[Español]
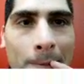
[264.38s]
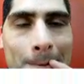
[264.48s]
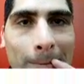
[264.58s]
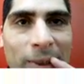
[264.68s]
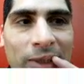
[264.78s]

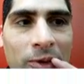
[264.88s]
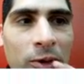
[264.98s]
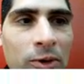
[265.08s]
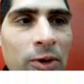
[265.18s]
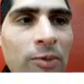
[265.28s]
Estoy
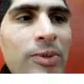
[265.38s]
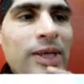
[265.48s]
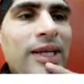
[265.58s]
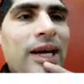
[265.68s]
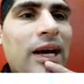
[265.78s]

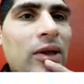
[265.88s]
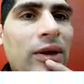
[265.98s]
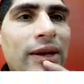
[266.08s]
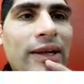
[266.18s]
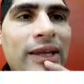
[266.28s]
complicado.
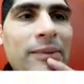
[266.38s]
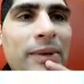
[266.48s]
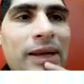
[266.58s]
Arranqué mal el